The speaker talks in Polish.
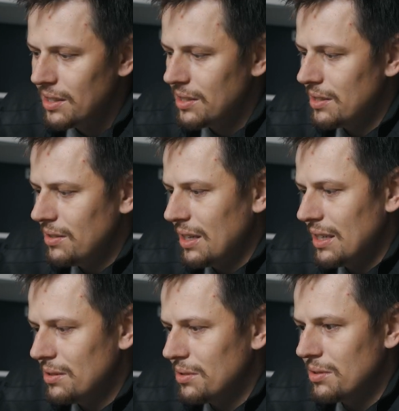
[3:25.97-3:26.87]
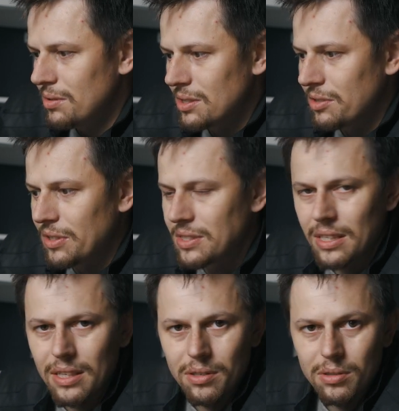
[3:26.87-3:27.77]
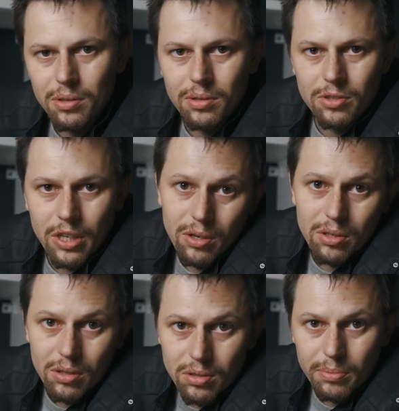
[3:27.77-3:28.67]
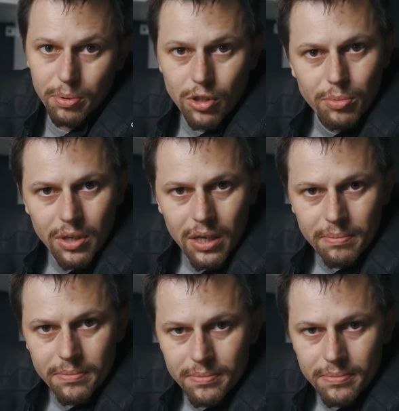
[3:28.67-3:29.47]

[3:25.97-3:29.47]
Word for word: E, no ale no, to jest kwestia tego, do czego kto co potrzebuje.